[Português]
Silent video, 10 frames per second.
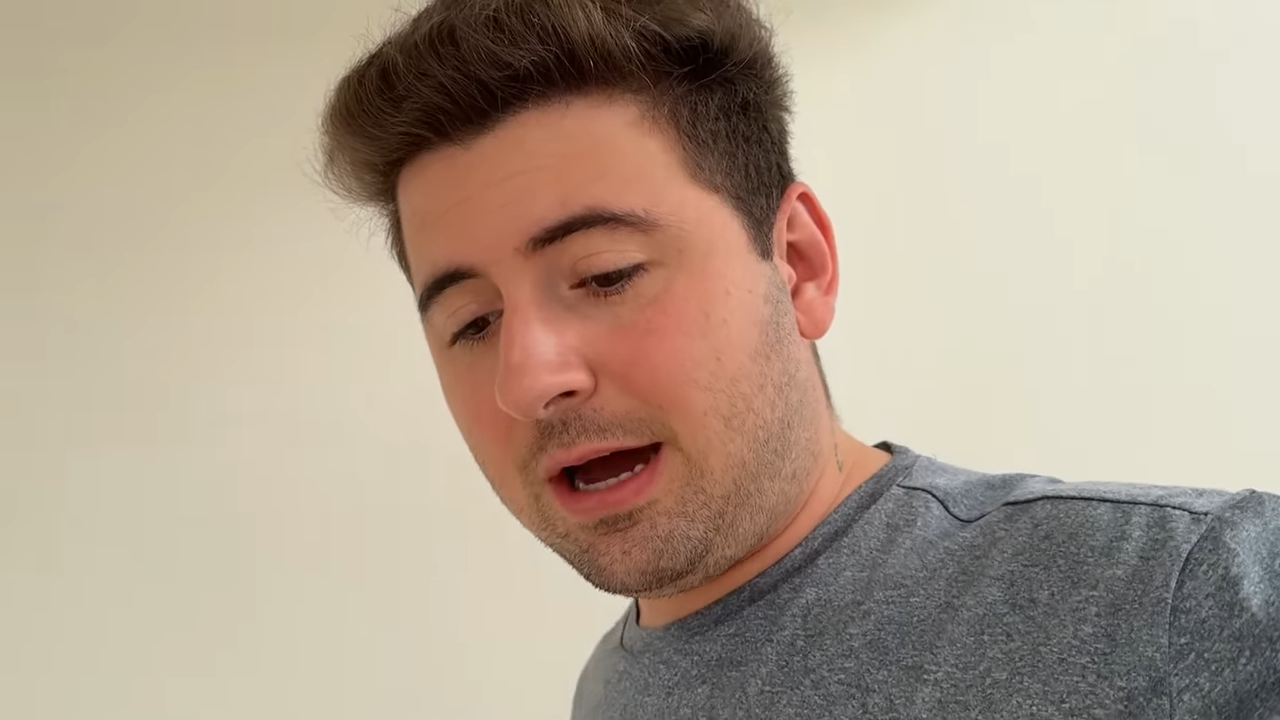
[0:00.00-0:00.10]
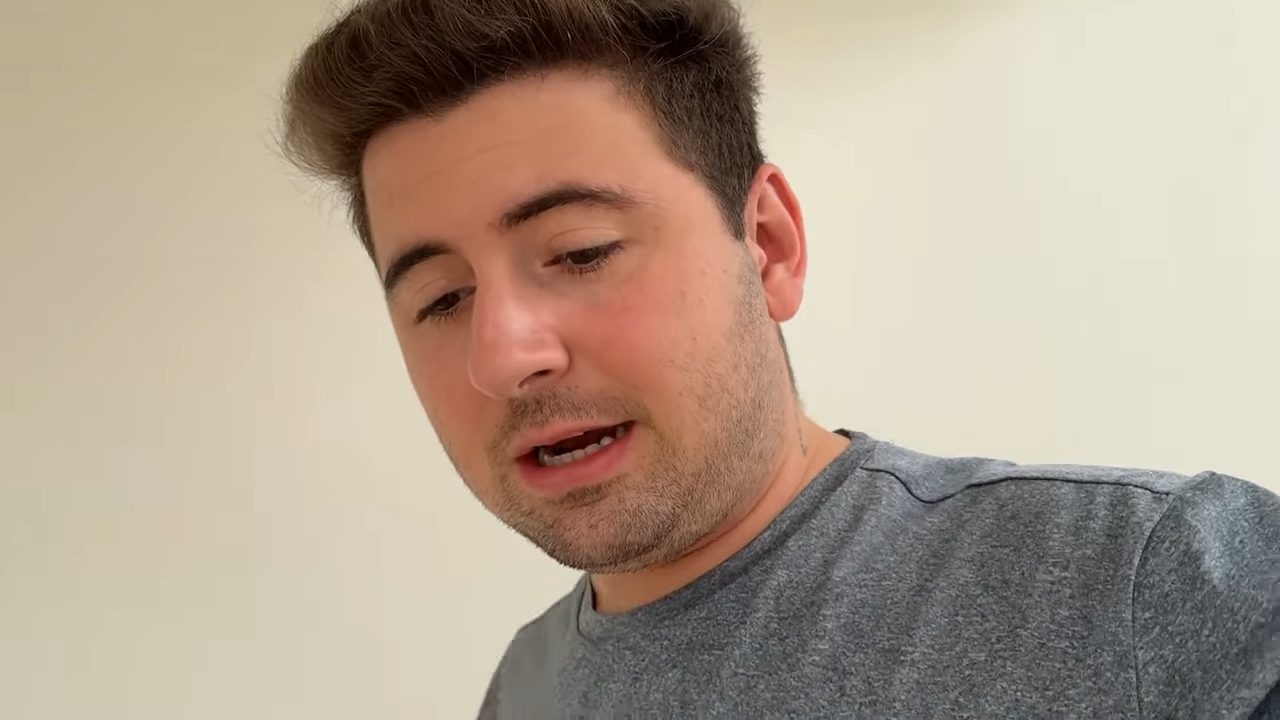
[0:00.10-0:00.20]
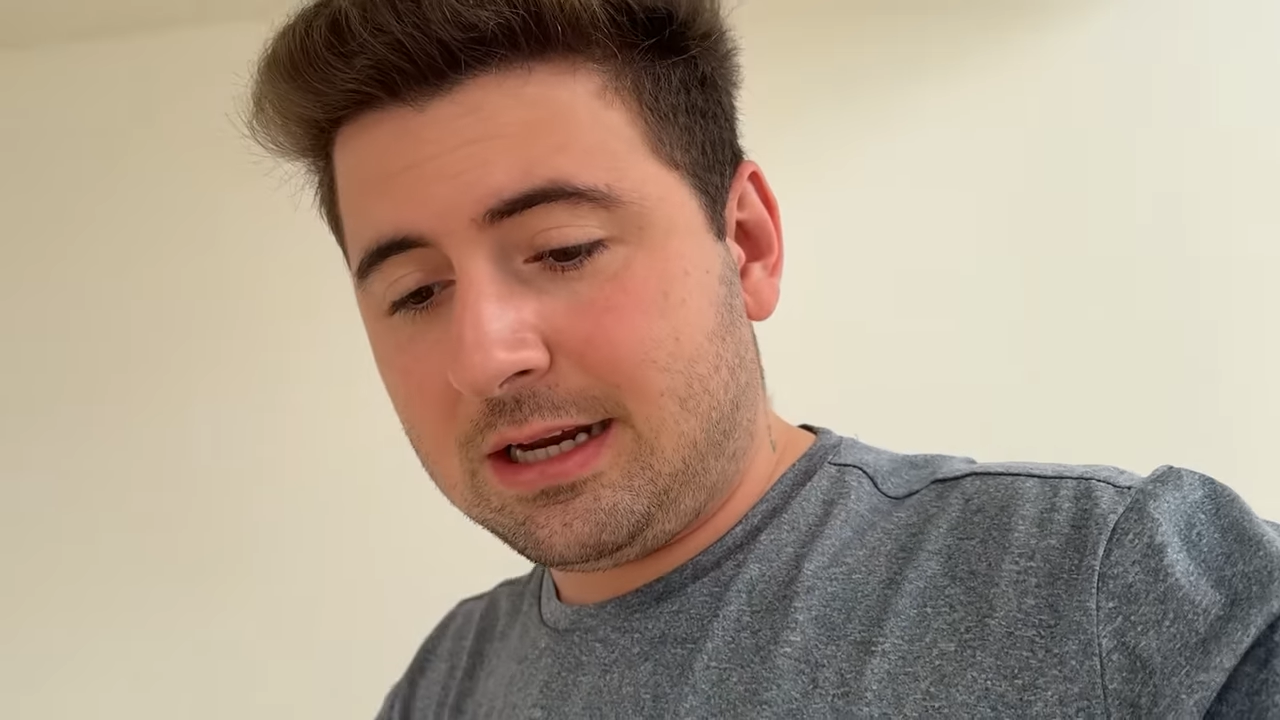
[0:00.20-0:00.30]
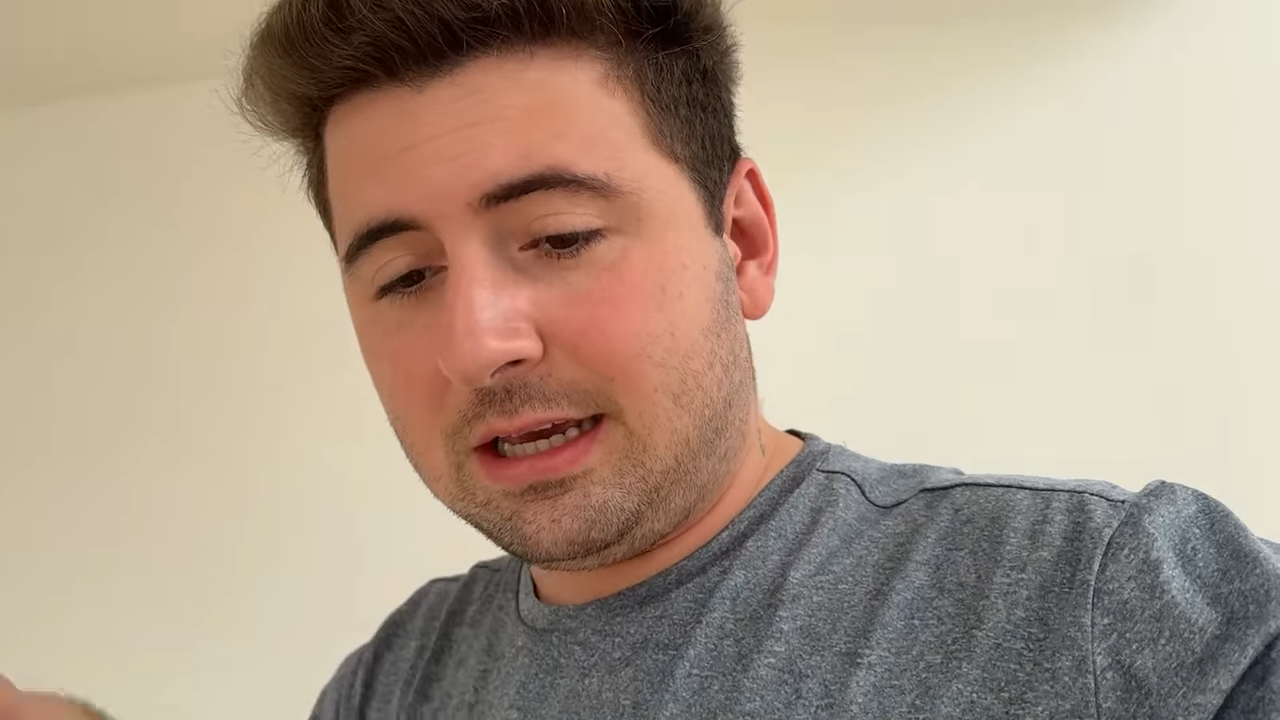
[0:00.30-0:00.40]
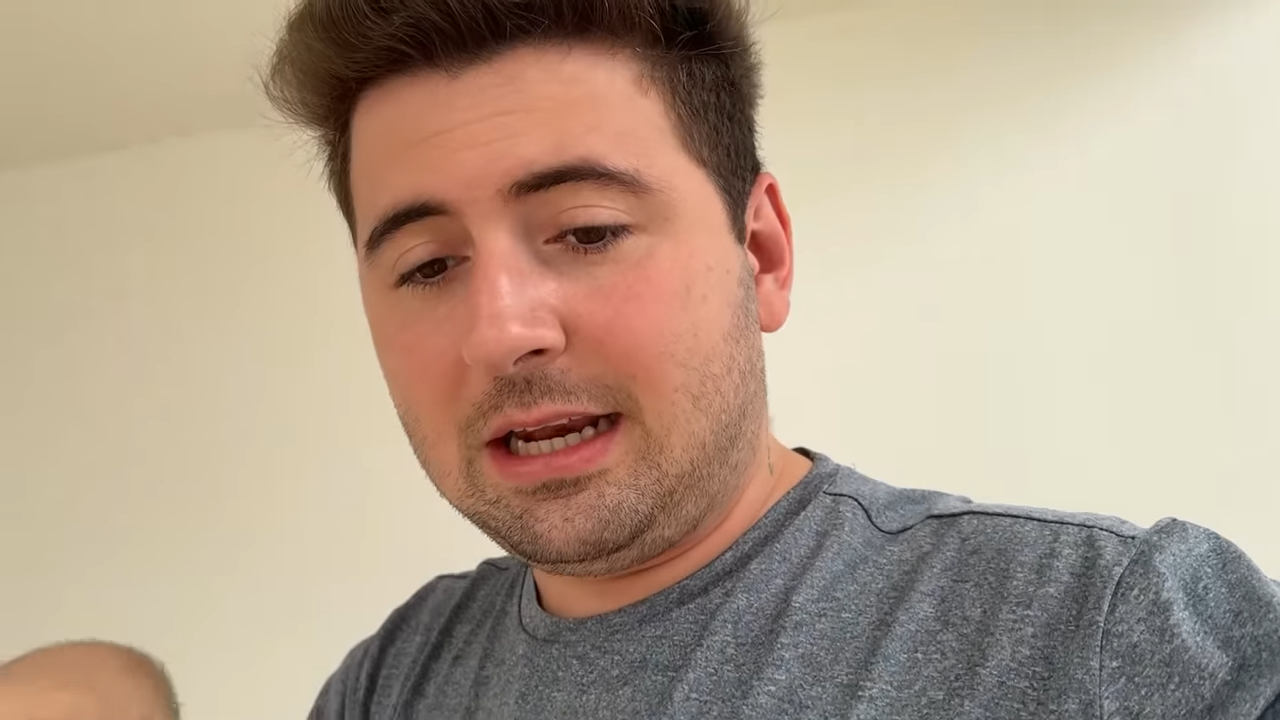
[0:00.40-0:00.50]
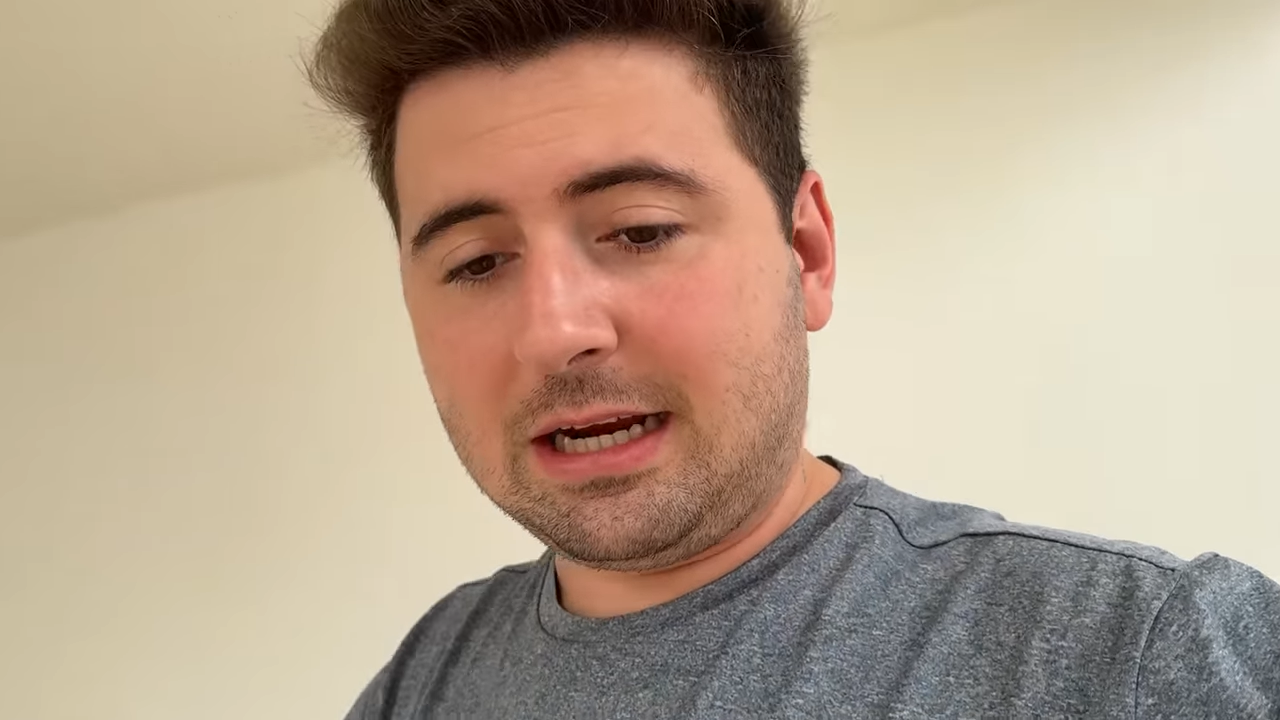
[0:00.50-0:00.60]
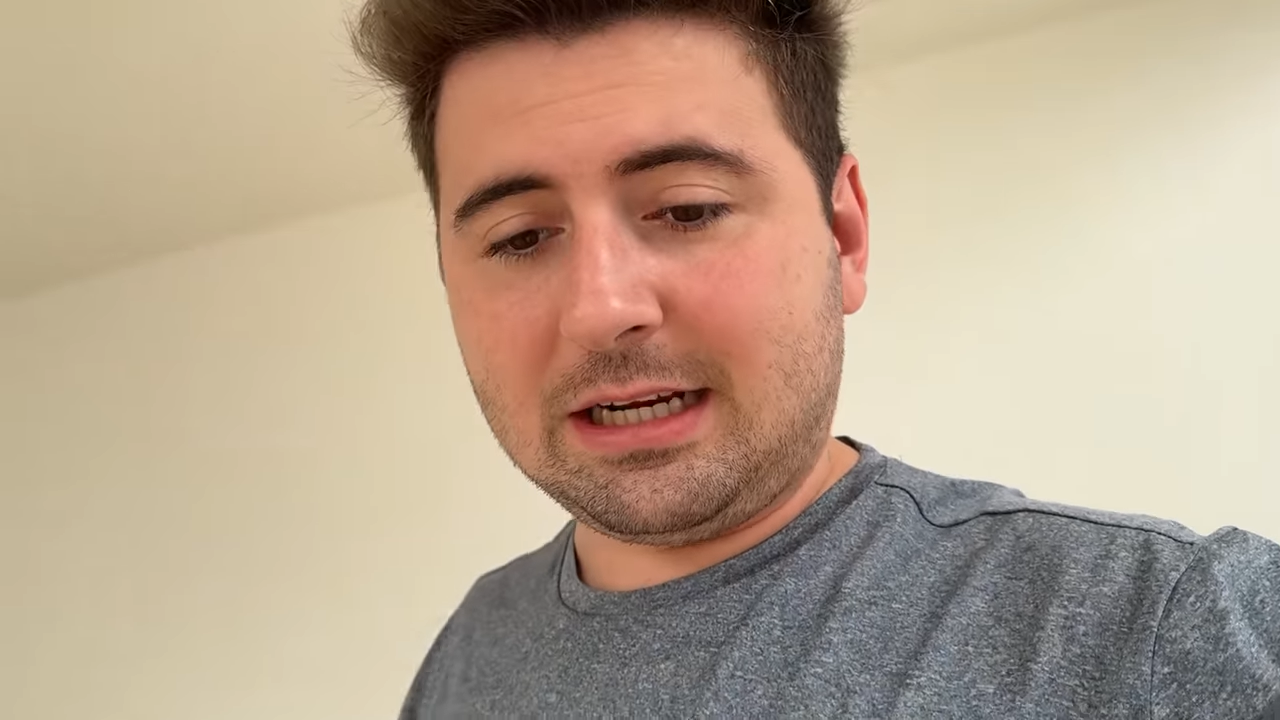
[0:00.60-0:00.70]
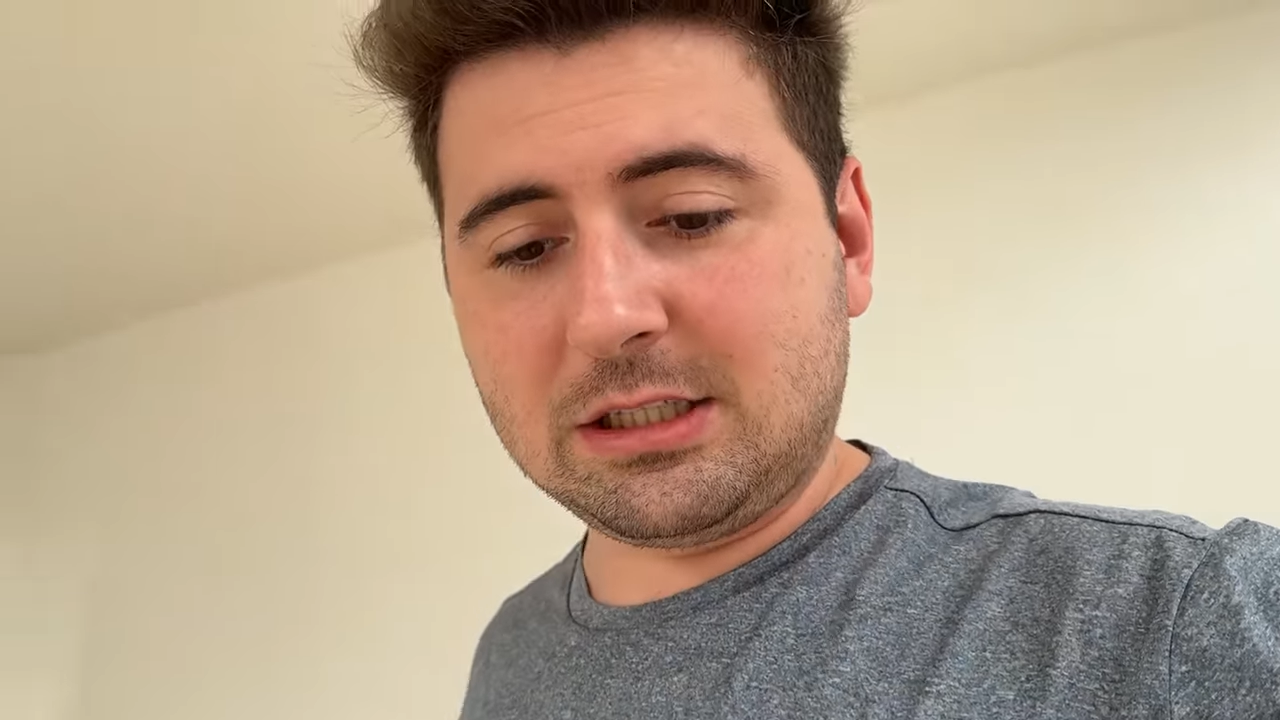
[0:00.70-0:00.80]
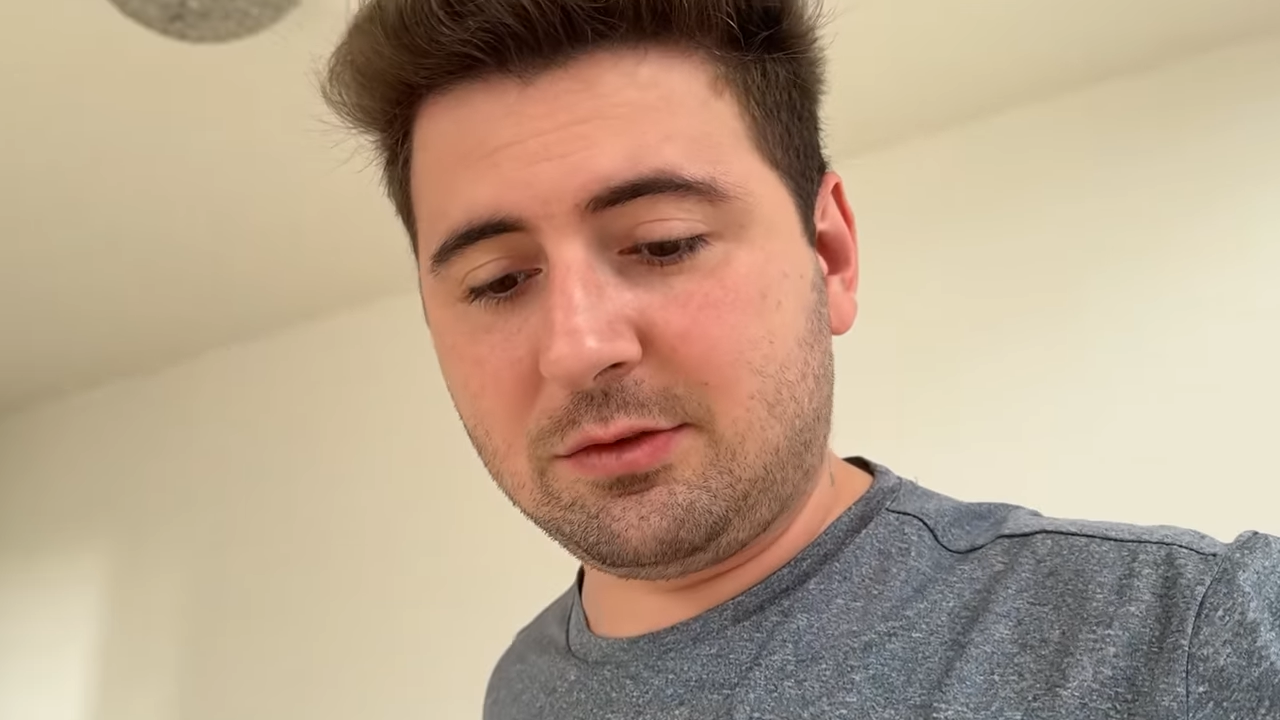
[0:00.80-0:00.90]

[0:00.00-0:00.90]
aranha aí na casa de